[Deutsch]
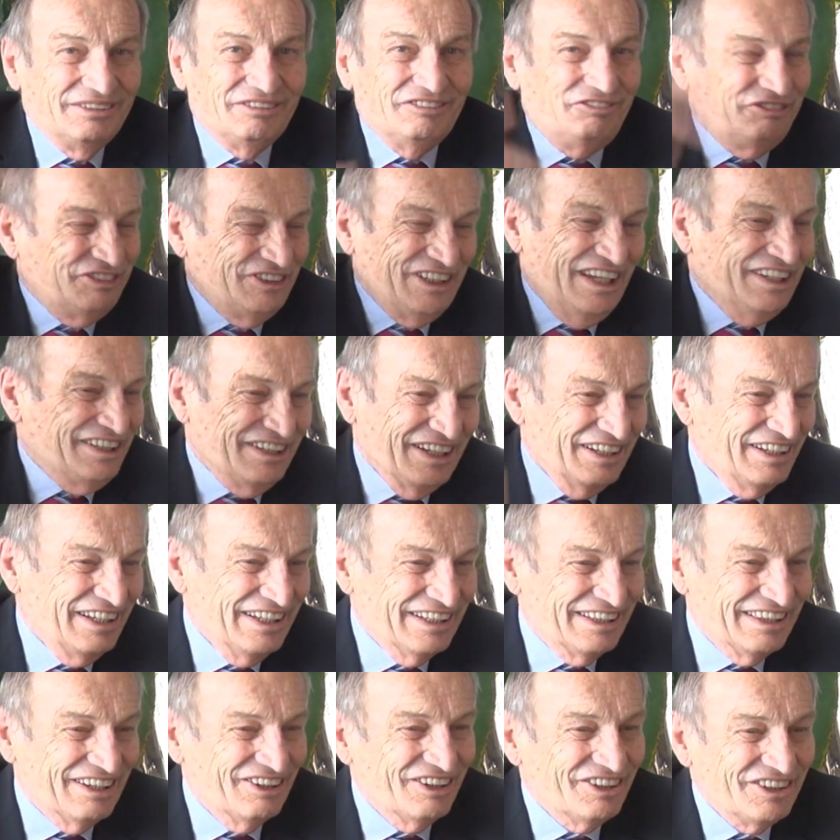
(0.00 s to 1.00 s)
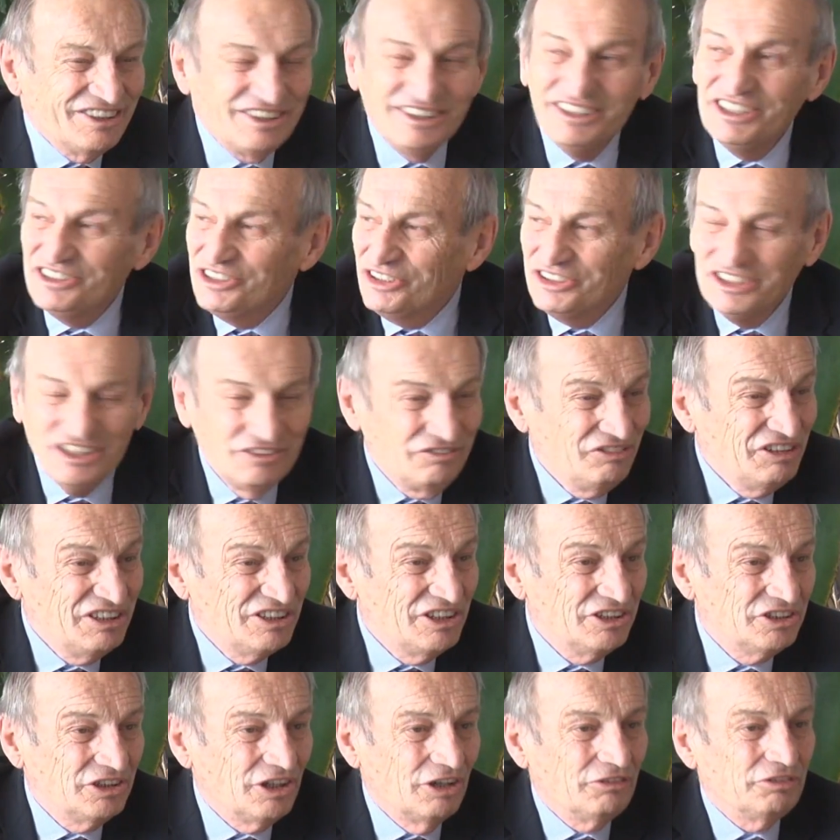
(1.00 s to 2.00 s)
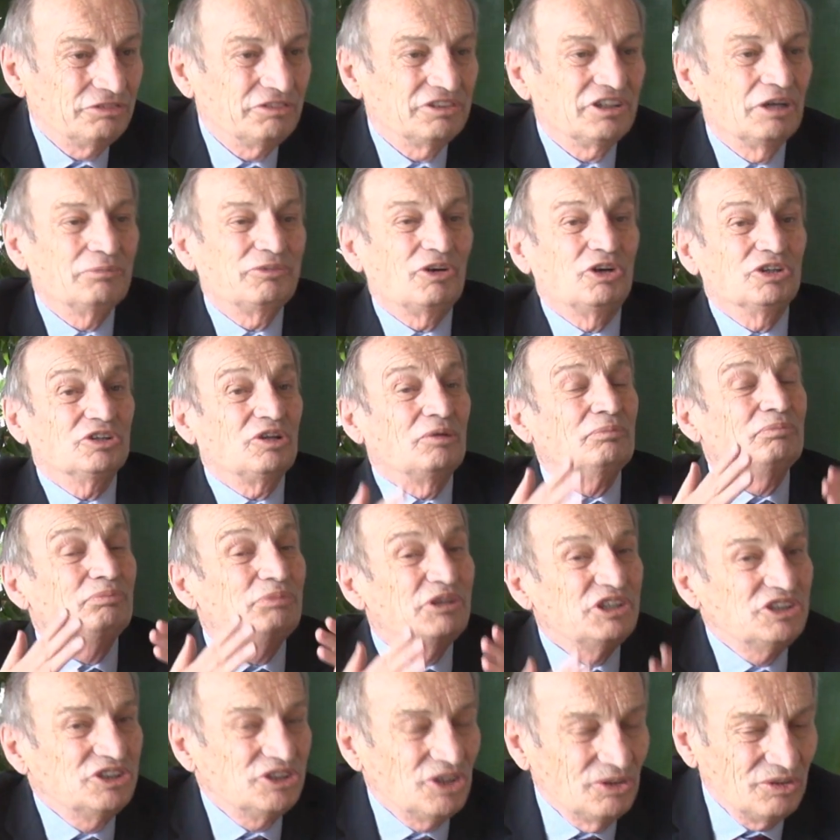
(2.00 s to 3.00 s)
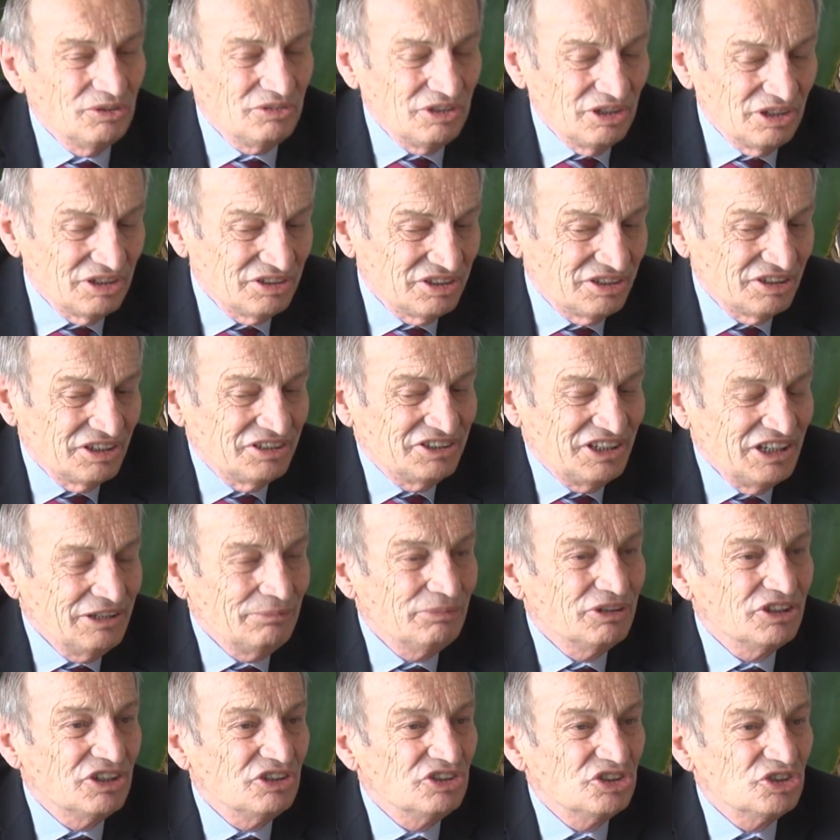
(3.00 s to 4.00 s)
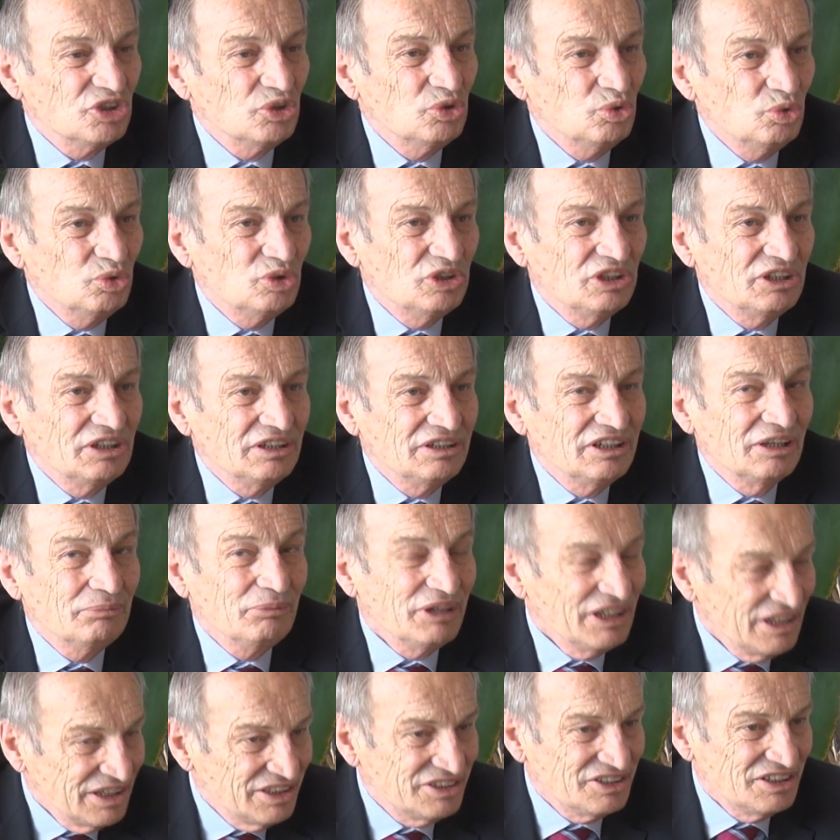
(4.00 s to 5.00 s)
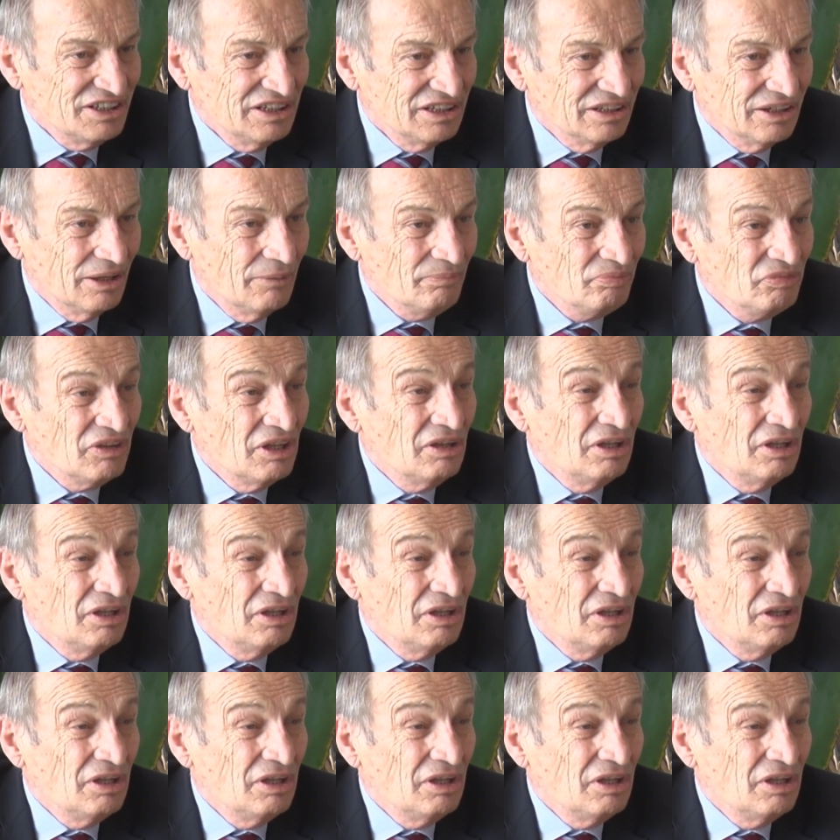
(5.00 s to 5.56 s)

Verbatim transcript: Satelliten, alles das hat die Wissenschaft gebracht. Und besonders sieht man das gut in der Medizin.